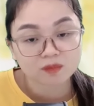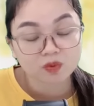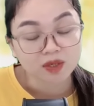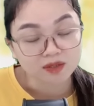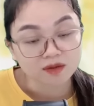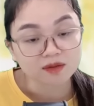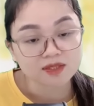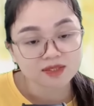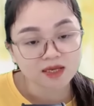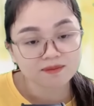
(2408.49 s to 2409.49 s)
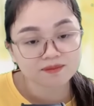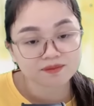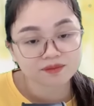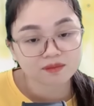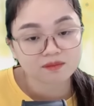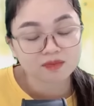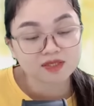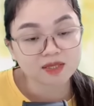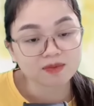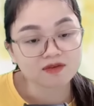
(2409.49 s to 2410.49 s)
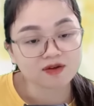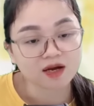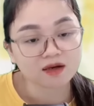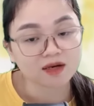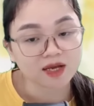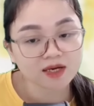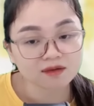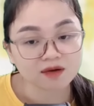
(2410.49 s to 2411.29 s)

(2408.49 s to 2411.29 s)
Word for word: Cô lại nhớ tới sếp Sếp đi vắng lại hết